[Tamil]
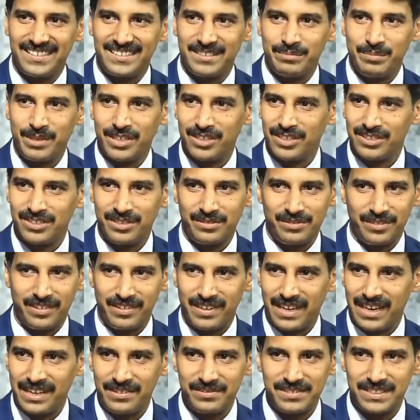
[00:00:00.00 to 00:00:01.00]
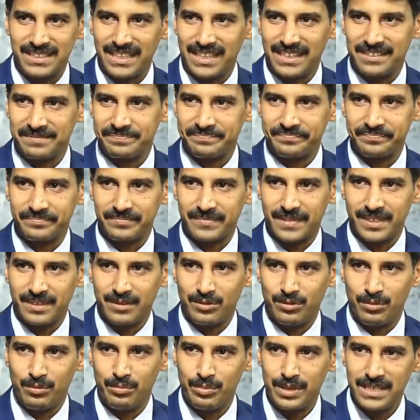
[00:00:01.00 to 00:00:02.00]
இட்ஸ் பிகாஸ் ஆஃப் அவர் லைஃப் ஸ்டைல்
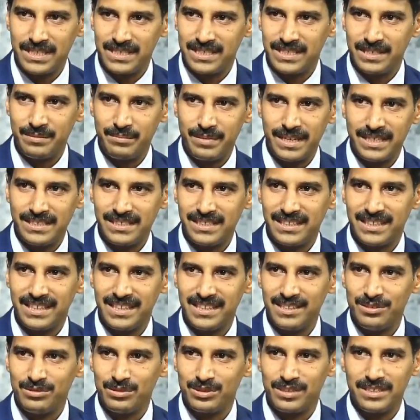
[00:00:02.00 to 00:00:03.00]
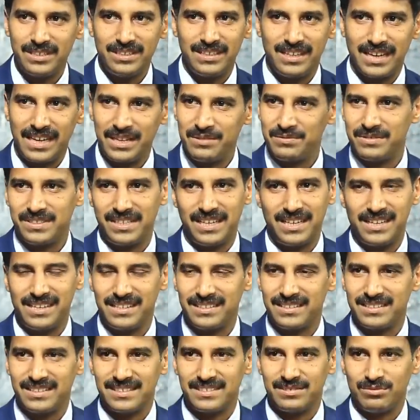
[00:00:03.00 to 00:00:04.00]
ஒபிசிட்டி பேசிக்கலி ஒரு லைஃப் ஸ்டைல்
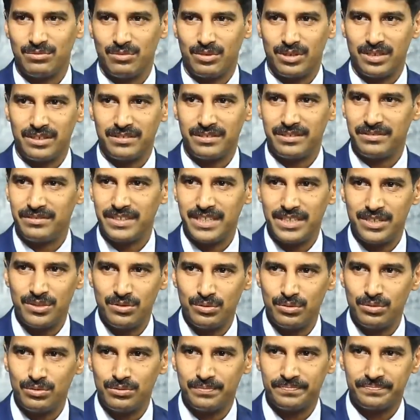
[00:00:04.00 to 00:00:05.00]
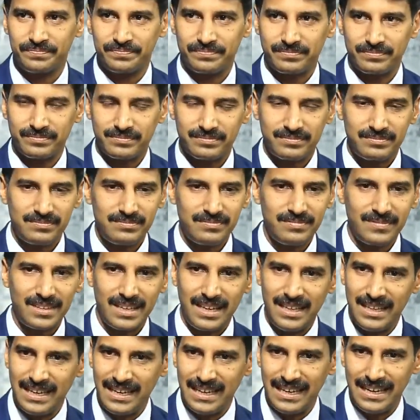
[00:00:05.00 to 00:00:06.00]
டிசீஸ் வாட் எவர் வி டூ
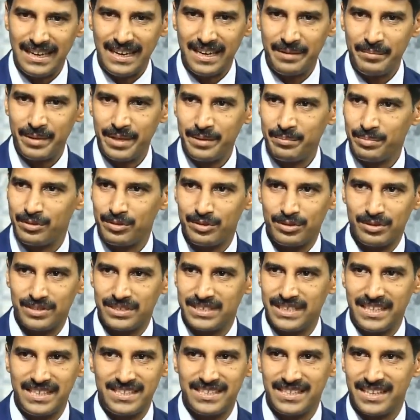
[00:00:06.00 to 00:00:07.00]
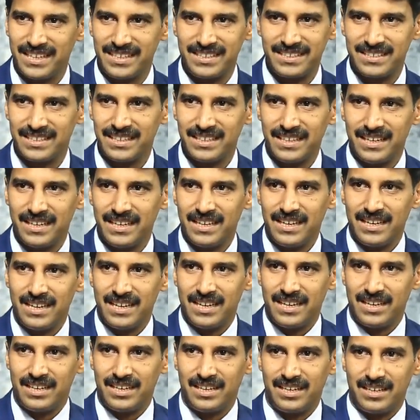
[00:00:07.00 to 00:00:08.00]
அதில் எல்லாமே இப்போது சேஞ்ச் ஆகிடுச்சு
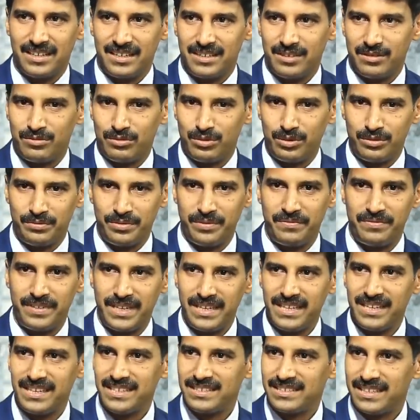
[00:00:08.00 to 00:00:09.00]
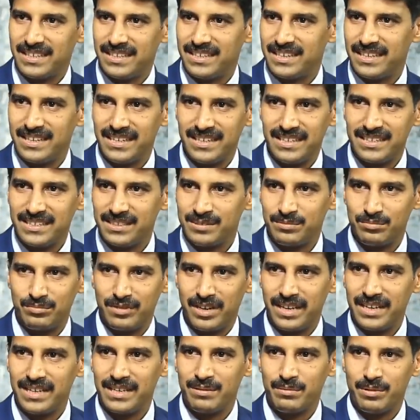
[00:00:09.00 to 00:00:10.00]
ஒரு ஃபிஃப்டி இயர்ஸ் ஹண்ட்ரட் இயர்ஸ்
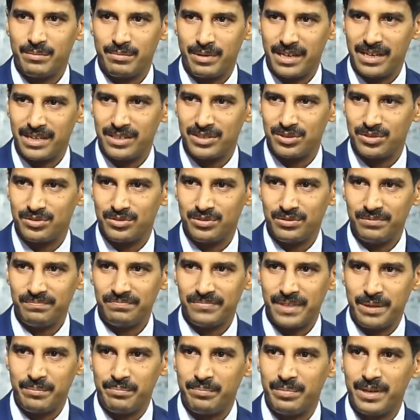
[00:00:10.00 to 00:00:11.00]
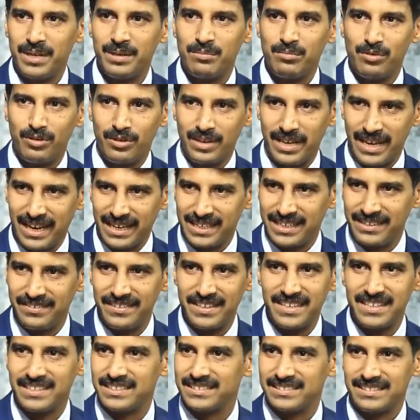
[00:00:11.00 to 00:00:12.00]
முன்னாடி நம்ம பண்ணதுக்கும் இப்போ நம்மளுடைய
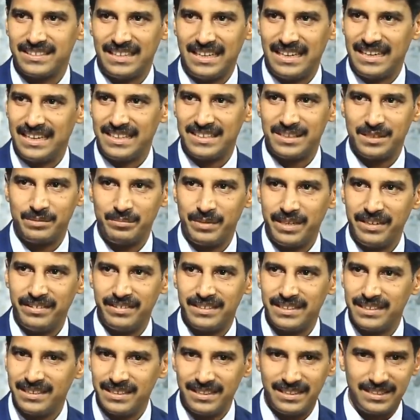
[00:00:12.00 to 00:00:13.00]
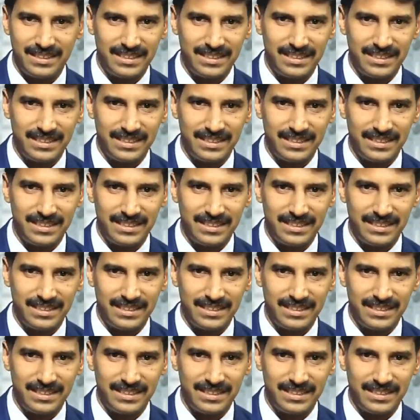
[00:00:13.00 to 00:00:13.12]
ஆக்டிவிட்டீஸ் எல்லாத்துக்குமே வந்து